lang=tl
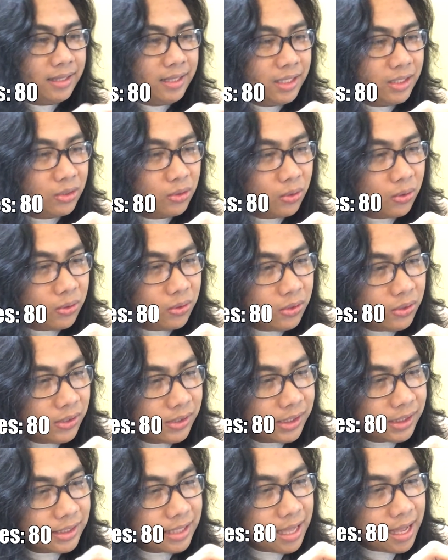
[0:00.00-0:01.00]
dito
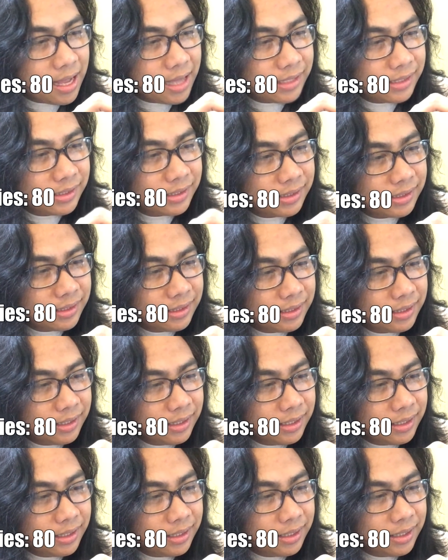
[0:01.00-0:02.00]
sa taas
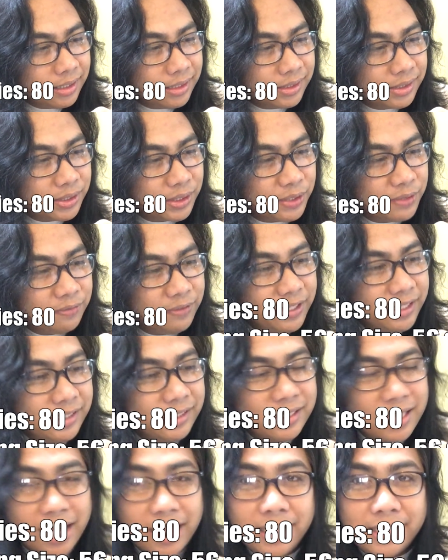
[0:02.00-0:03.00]
serving
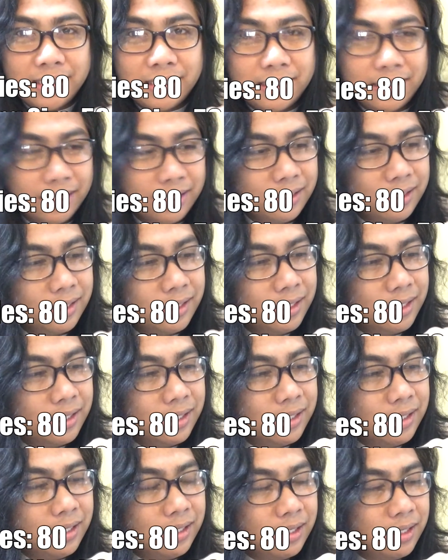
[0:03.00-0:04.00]
size.
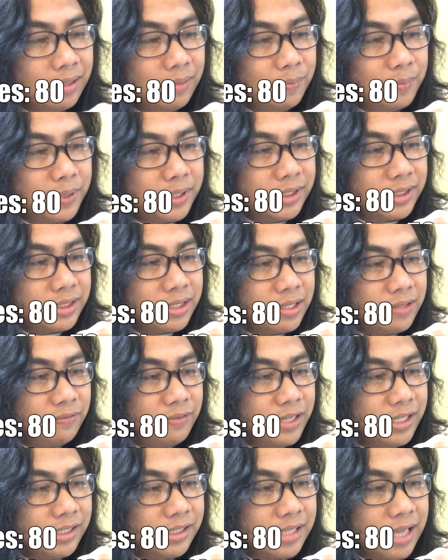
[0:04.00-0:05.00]
Per
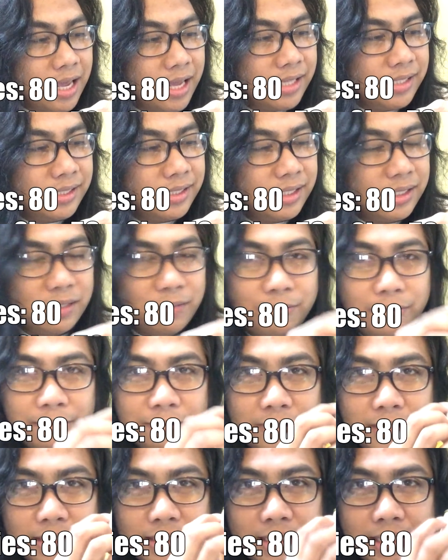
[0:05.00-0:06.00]
serving size is
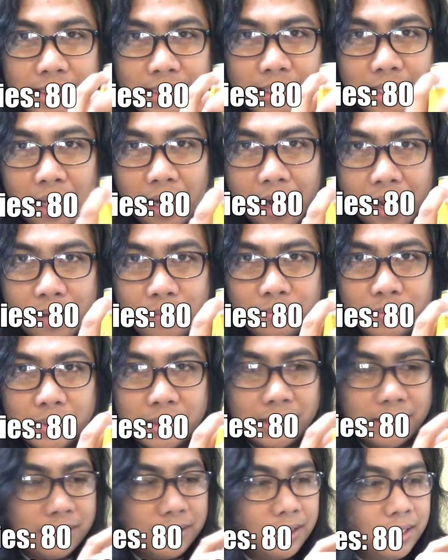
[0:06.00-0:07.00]
56
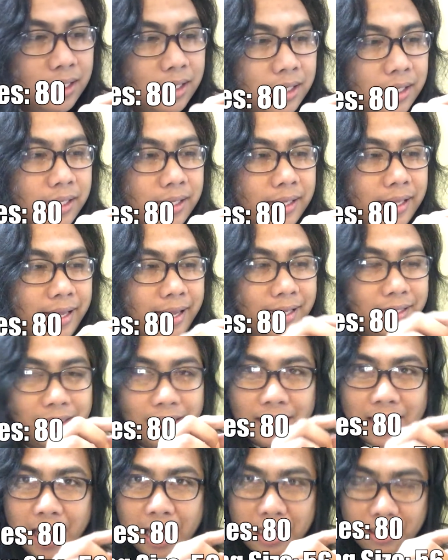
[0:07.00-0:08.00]
grams,
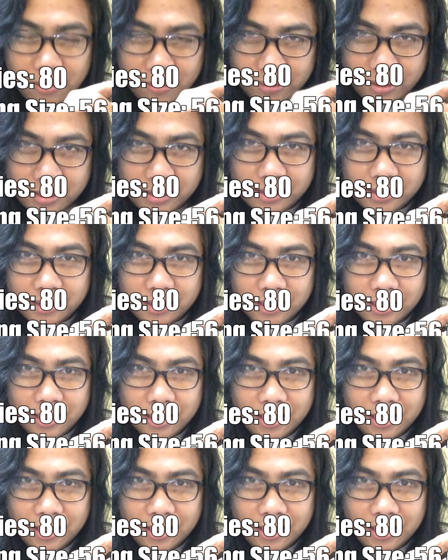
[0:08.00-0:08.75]
80 calories.